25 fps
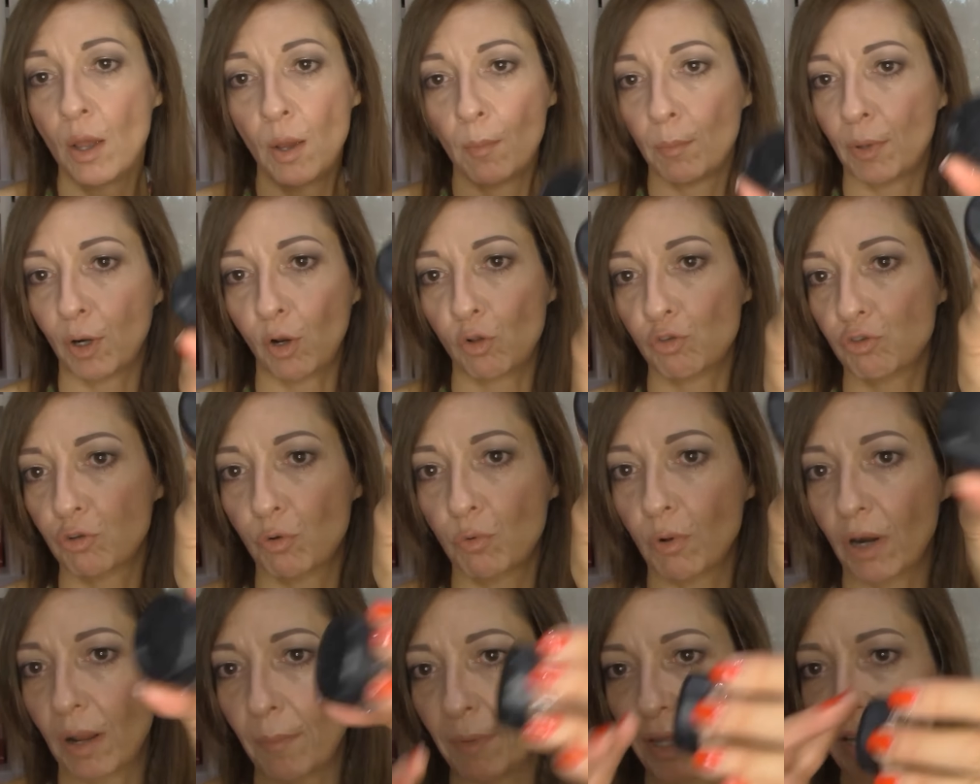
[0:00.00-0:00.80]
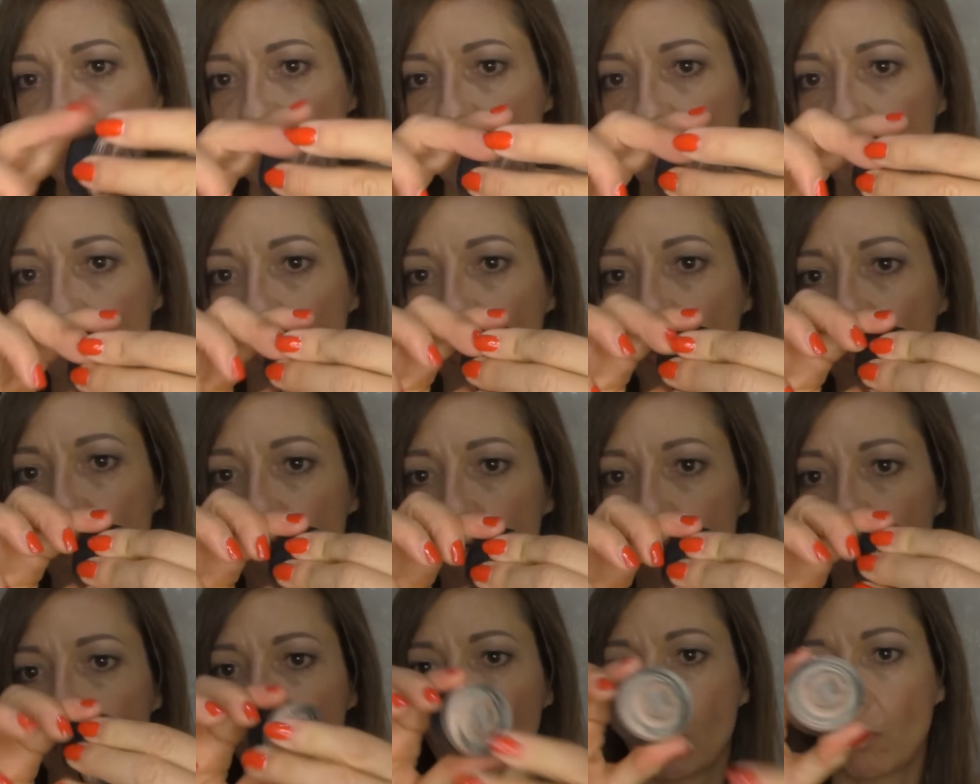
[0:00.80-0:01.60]
però sicuramente
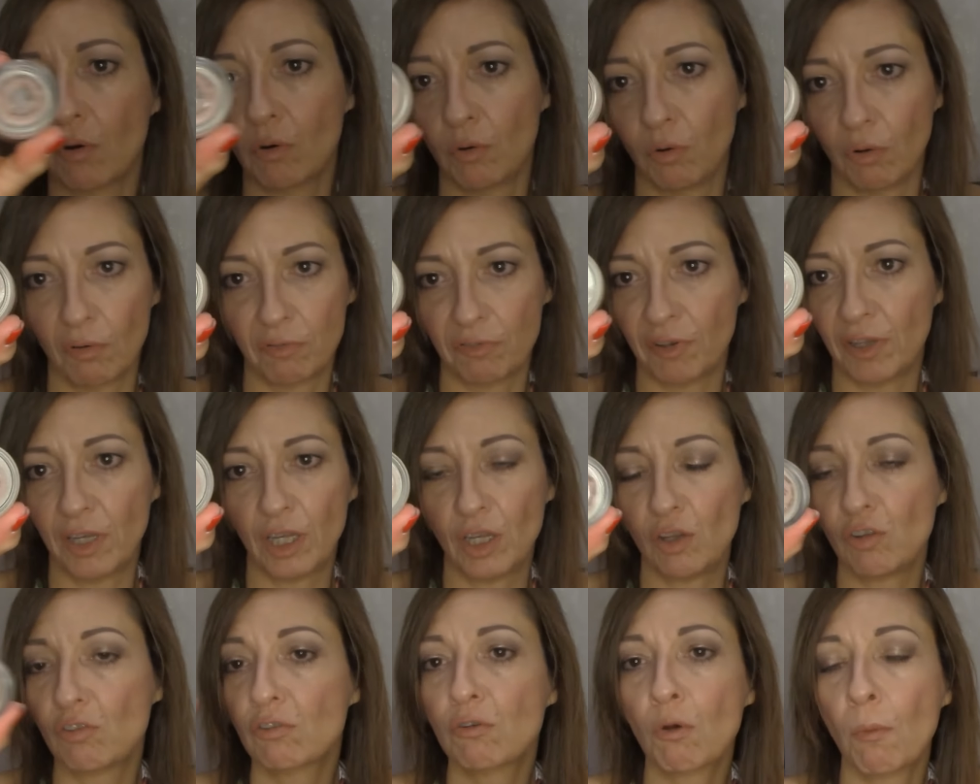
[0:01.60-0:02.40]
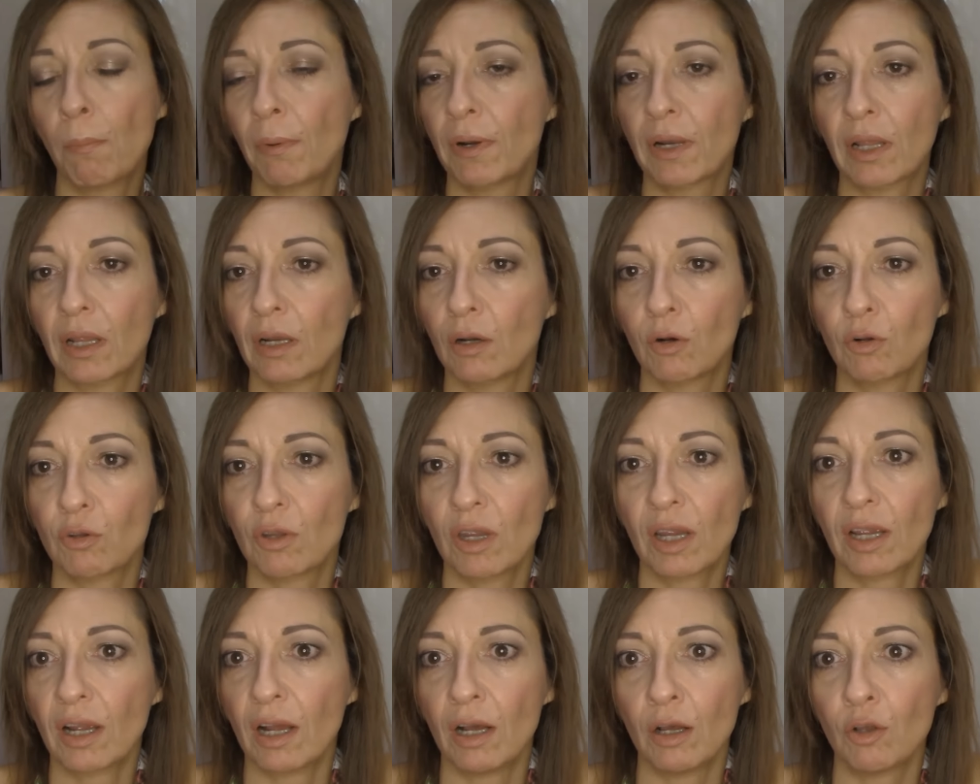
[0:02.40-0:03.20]
questo lo finisco perché in
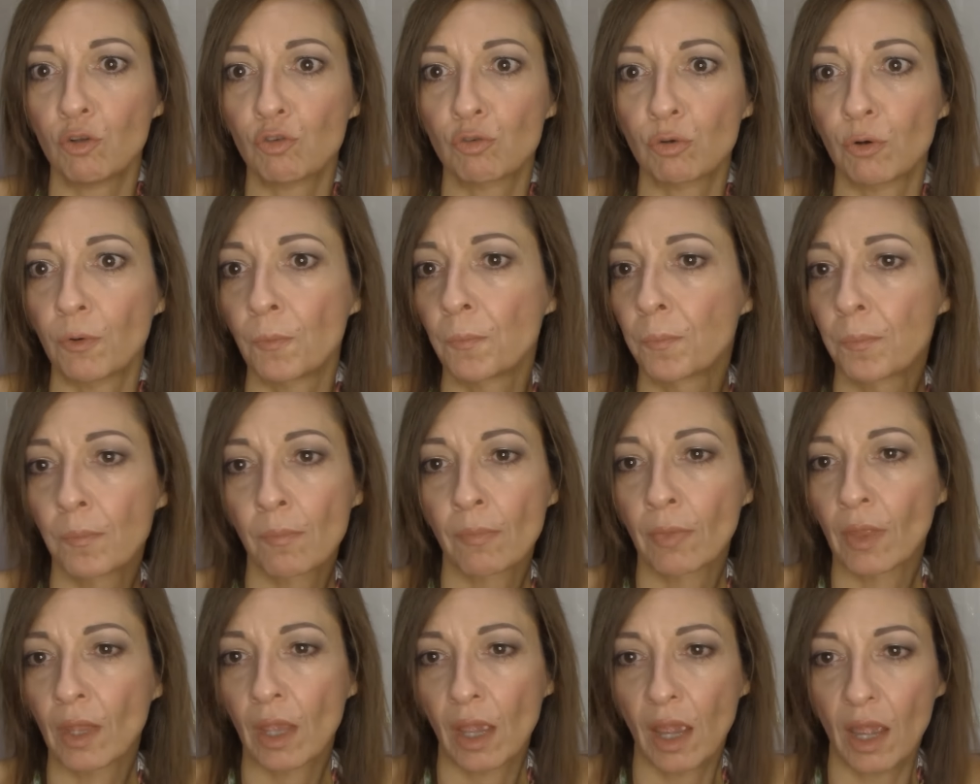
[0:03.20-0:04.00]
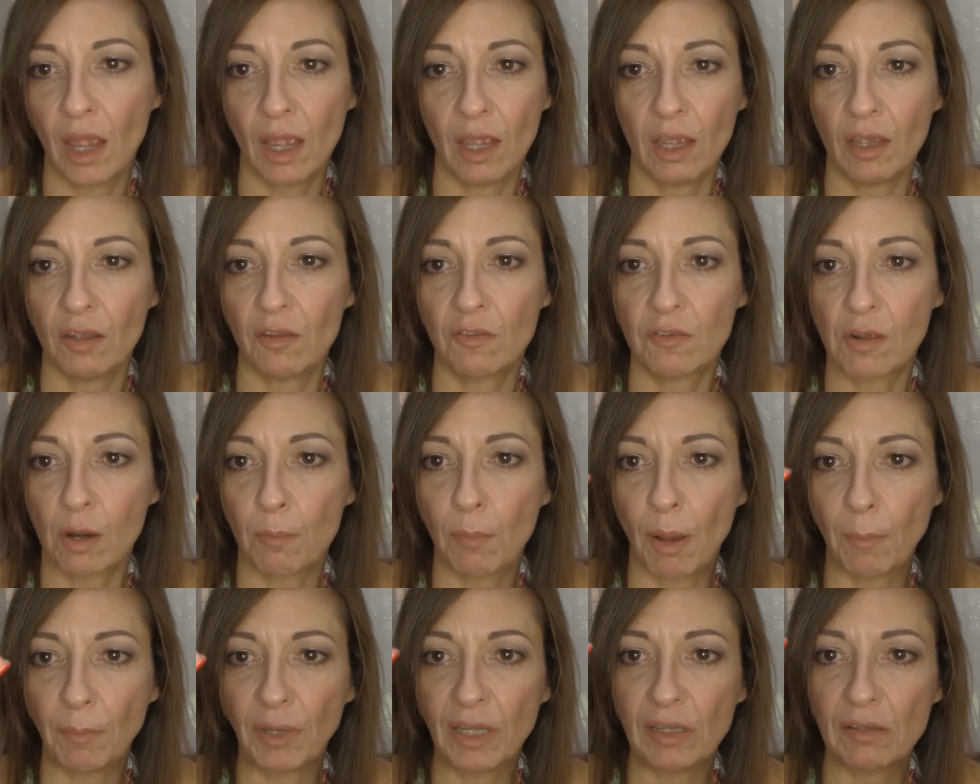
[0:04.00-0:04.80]
ogni caso è
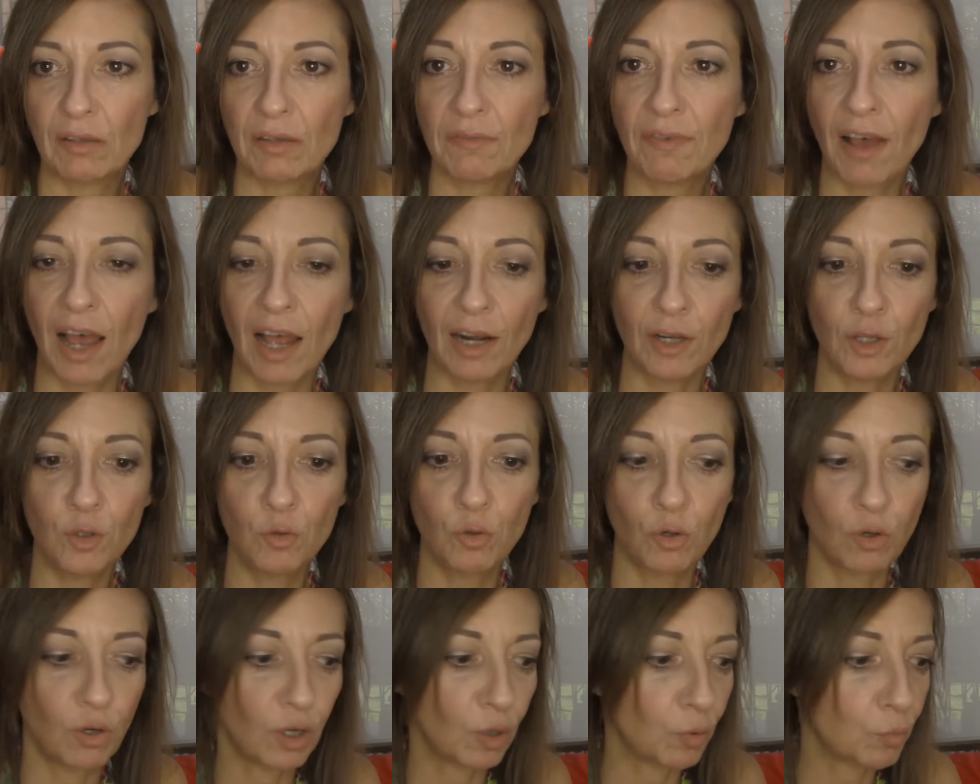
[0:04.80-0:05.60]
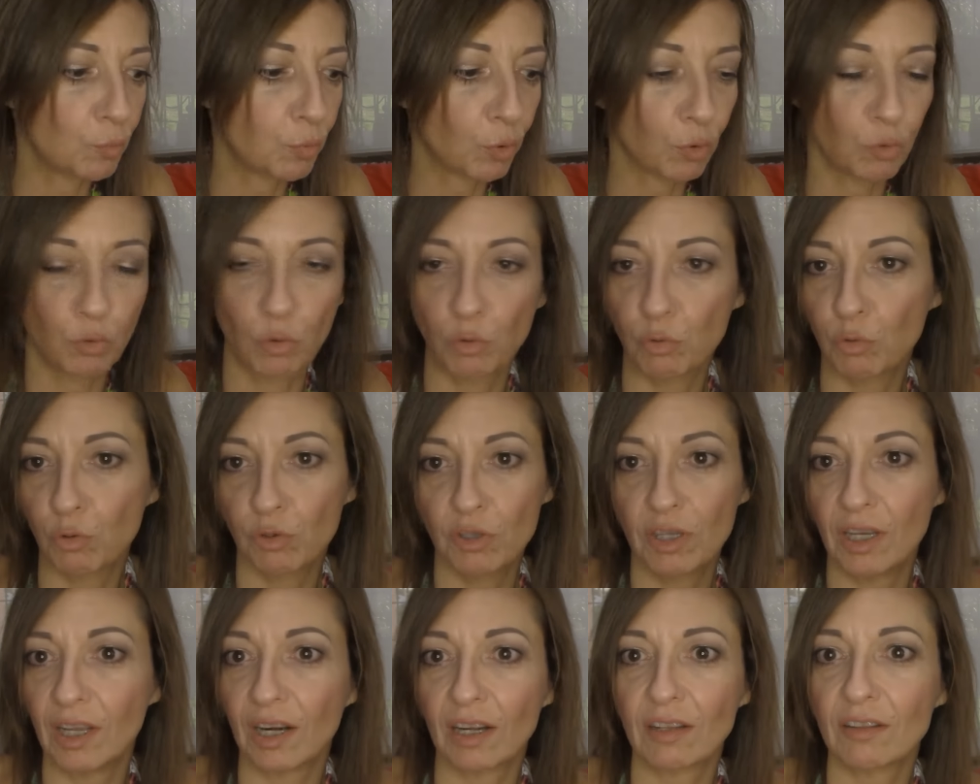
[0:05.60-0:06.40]
estremamente valido, è un prodotto
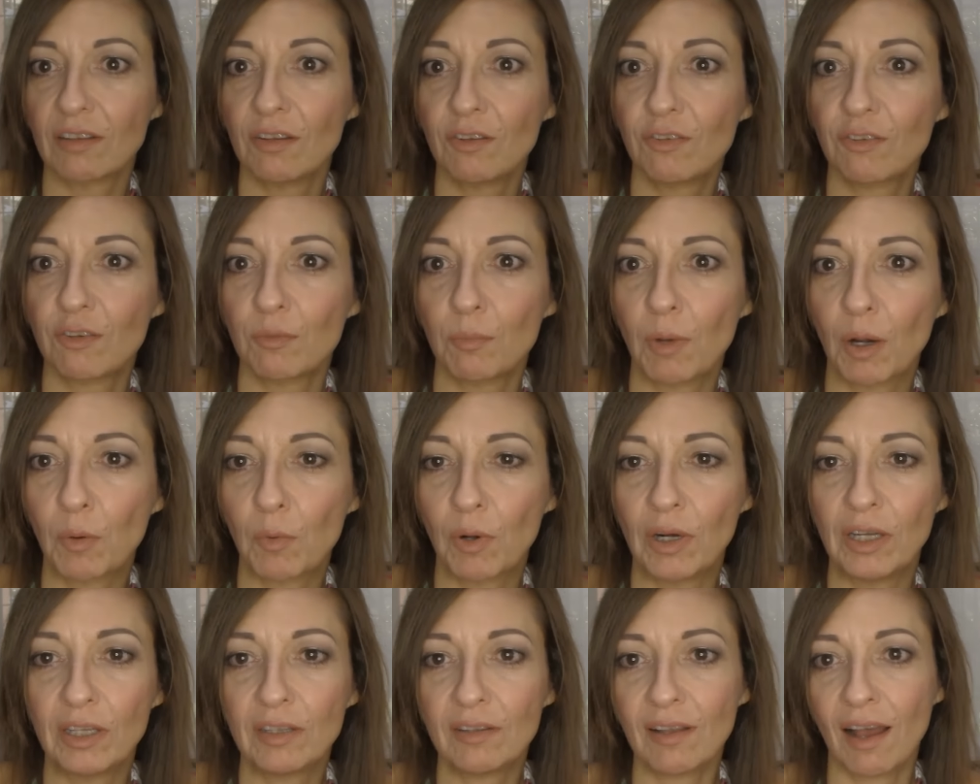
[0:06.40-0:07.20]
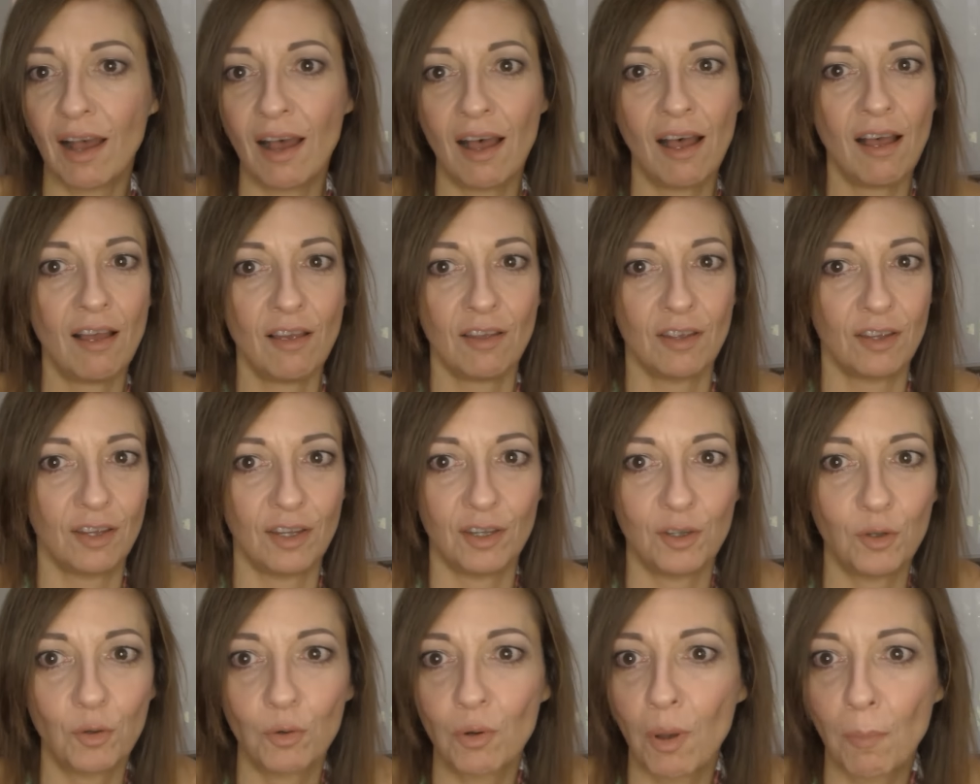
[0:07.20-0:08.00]
di grandissima qualità
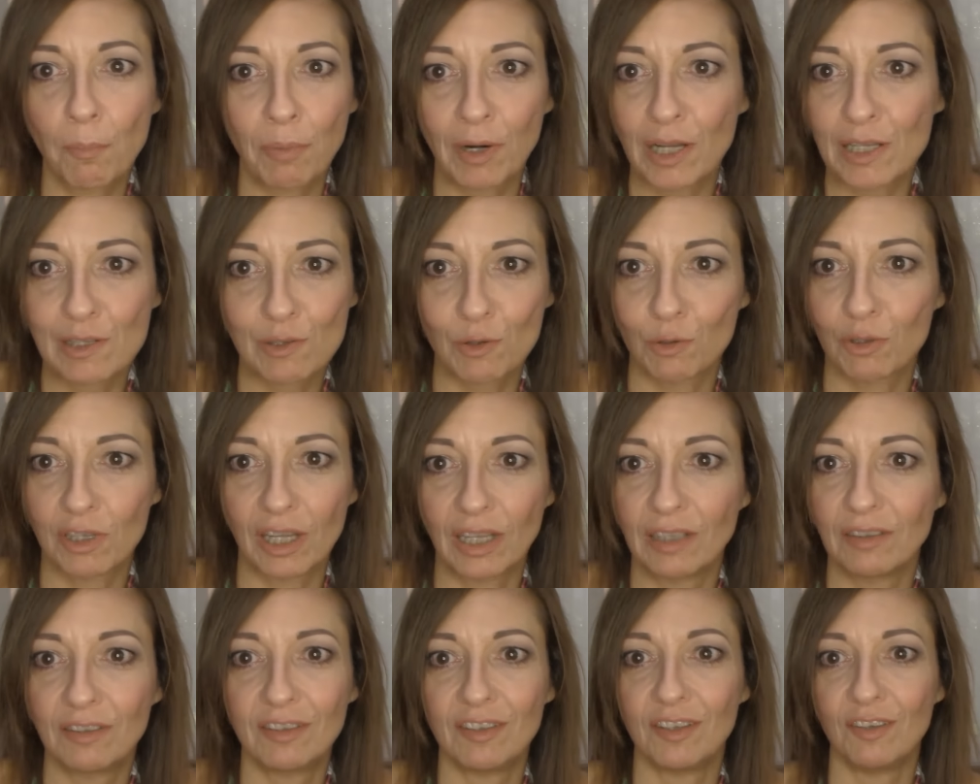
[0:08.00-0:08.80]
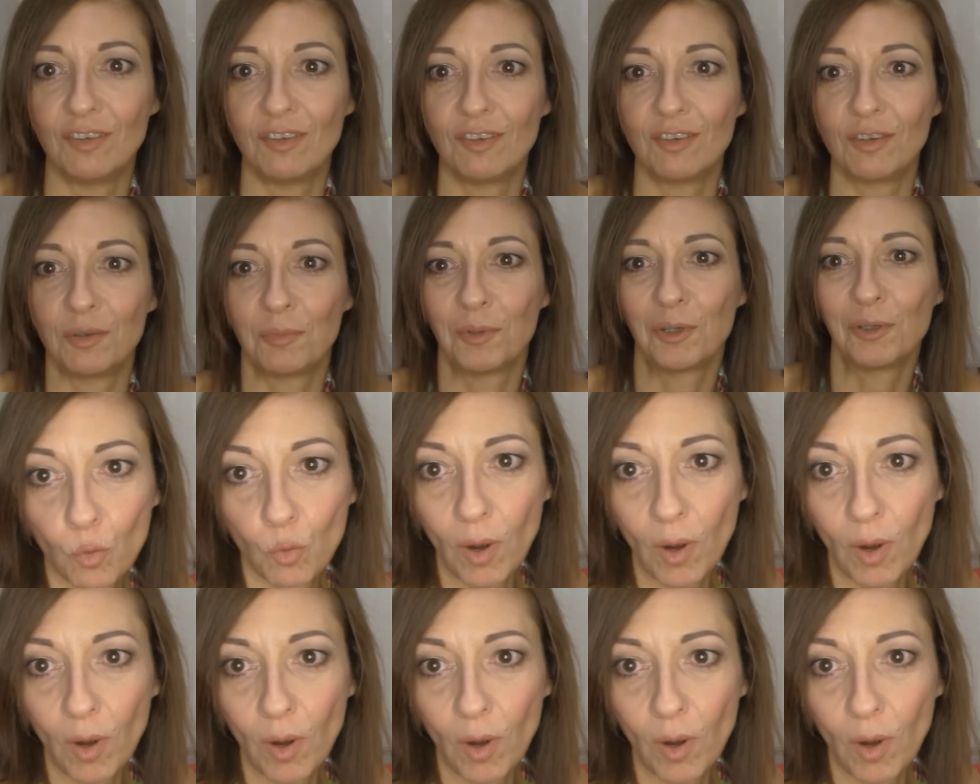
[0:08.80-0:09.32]
e io lo apprezzo tantissimo.